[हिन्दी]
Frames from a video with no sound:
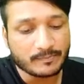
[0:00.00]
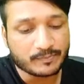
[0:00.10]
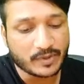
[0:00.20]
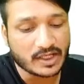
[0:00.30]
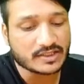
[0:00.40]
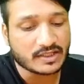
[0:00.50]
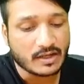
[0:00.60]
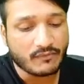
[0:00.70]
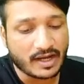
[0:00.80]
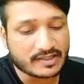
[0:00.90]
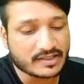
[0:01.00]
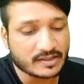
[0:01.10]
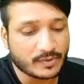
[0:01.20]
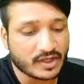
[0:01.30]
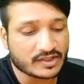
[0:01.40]
प्लस वैक्सीन
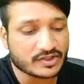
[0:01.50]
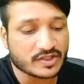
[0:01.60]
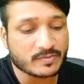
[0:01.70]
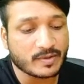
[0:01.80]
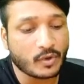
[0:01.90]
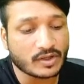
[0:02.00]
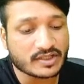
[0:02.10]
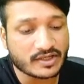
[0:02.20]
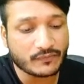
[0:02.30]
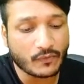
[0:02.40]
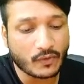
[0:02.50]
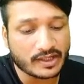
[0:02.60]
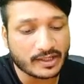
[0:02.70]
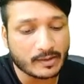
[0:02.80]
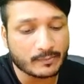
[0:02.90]
प्रोडक्शंस में बहुत सारी
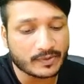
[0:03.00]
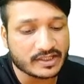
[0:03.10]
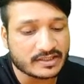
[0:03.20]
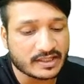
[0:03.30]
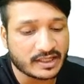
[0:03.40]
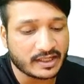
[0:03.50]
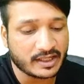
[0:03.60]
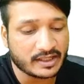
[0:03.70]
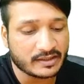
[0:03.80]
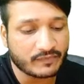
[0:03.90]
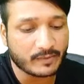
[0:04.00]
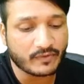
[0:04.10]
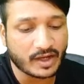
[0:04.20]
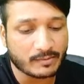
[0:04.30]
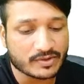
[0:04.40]
फॉरेन कंपनीज ने इंडियन
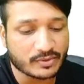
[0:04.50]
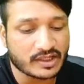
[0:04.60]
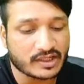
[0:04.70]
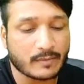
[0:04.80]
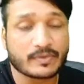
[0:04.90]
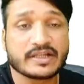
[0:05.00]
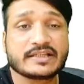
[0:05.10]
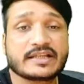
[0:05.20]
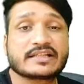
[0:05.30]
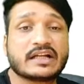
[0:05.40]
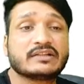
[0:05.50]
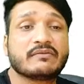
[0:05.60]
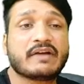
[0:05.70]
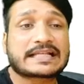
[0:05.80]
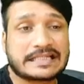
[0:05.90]
फार्मास्यूटिकल कंपनीज के साथ
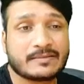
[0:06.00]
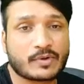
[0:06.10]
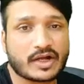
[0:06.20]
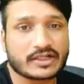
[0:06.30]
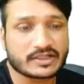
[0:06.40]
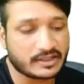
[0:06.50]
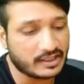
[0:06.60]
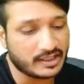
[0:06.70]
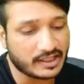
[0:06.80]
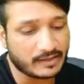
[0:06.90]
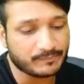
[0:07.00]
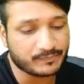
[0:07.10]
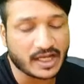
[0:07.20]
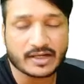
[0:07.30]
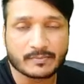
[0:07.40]
वैक्सीन प्रोडक्शन के लिए
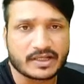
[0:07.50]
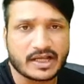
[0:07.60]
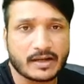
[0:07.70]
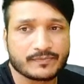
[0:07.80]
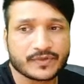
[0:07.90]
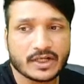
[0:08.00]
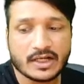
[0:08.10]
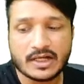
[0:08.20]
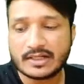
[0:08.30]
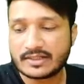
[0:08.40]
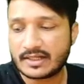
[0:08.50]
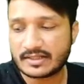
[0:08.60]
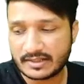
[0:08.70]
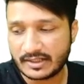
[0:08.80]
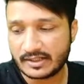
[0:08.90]
टाइप किया
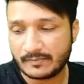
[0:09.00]
जैसे